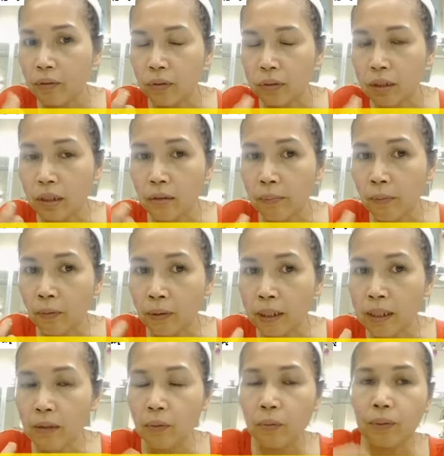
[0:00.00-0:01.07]
สิ่งระปก
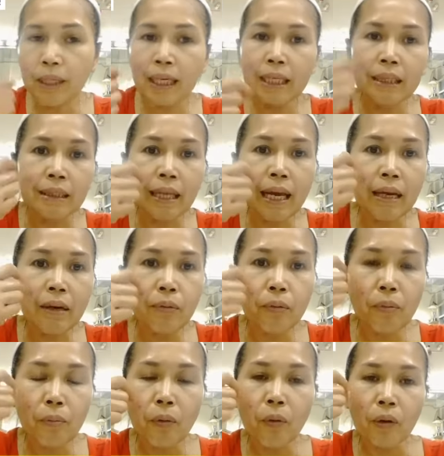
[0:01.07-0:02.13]
ที่อยู่ในใต้รู
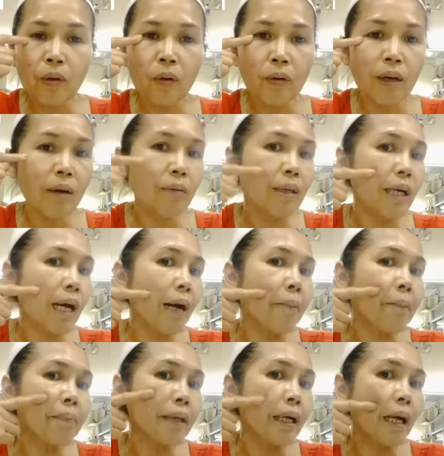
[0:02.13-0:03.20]
ขุมขนของเรานะคะ
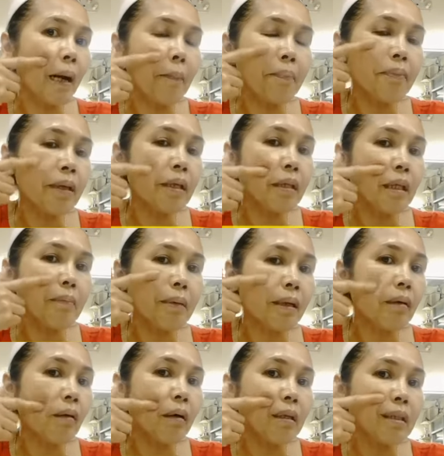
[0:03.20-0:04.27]
นะคะ ที่มัน
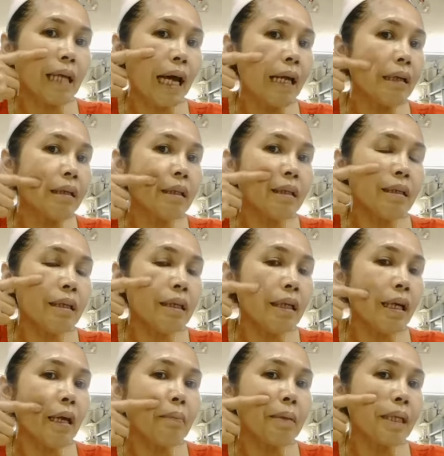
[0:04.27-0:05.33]
ก่อสาร
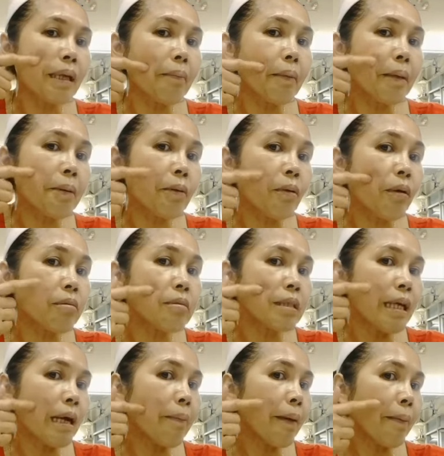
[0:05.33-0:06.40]
เคมีทำให้ผิวเรา
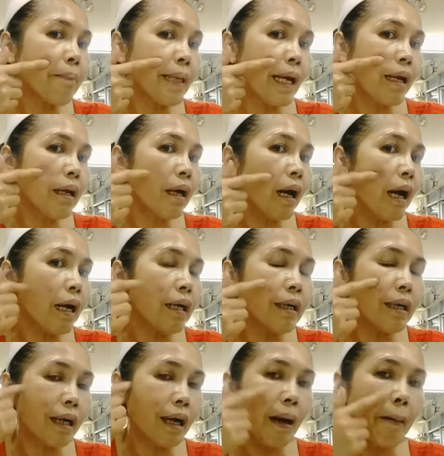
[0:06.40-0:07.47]
เสียแบบนี้ค่ะ
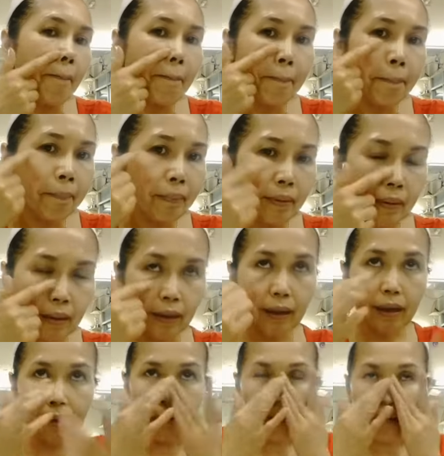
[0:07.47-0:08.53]
นะคะ นะคะ
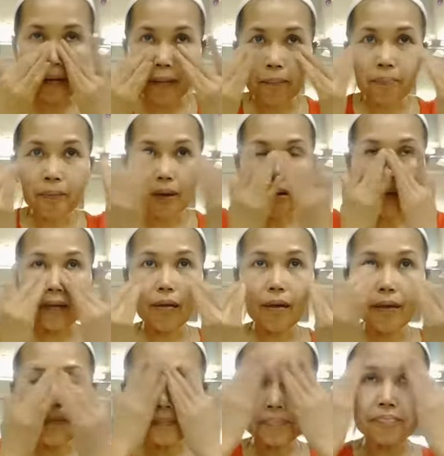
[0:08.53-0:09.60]
แล้วก็ก็
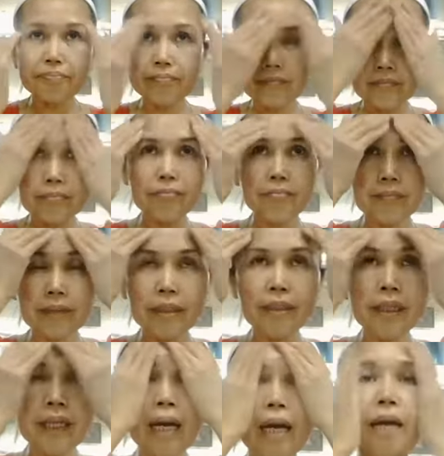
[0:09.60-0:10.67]

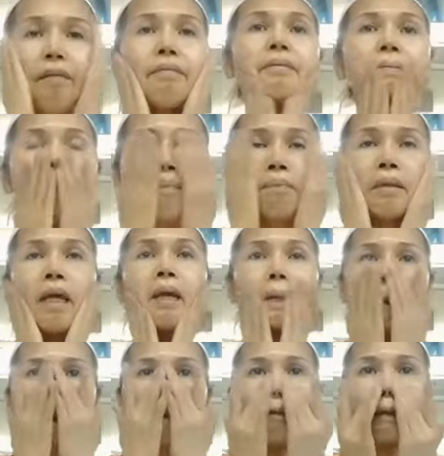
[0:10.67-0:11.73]
นะคะ เดี๋ยวเรา
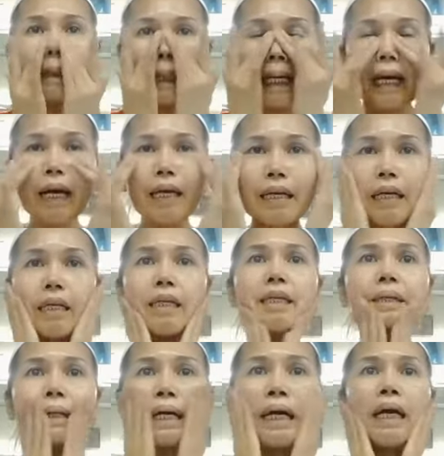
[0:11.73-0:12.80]
ทิ้งไว้สักห้านาที
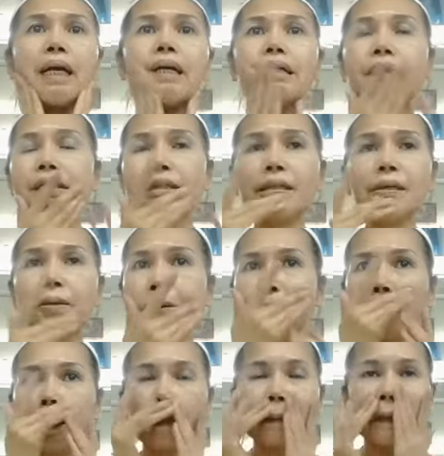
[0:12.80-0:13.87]
นะคะ เดี๋ยวสักครู่
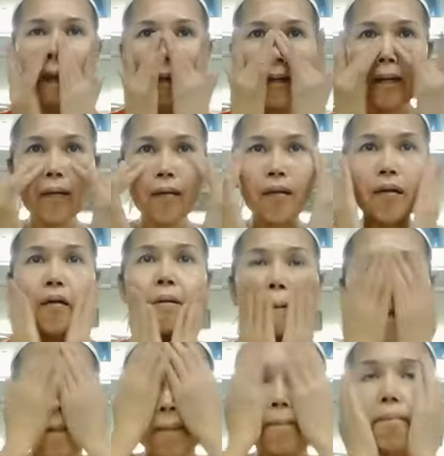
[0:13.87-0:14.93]
หนึ่งเดี๋ยวเราก็
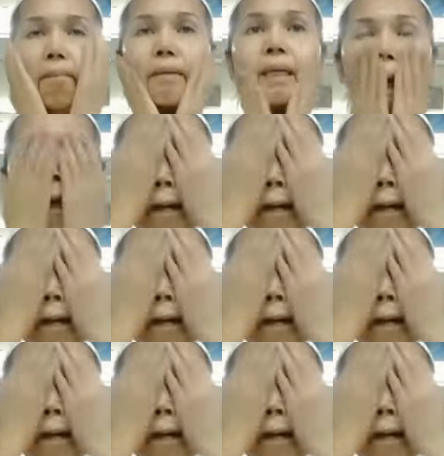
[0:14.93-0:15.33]
จะ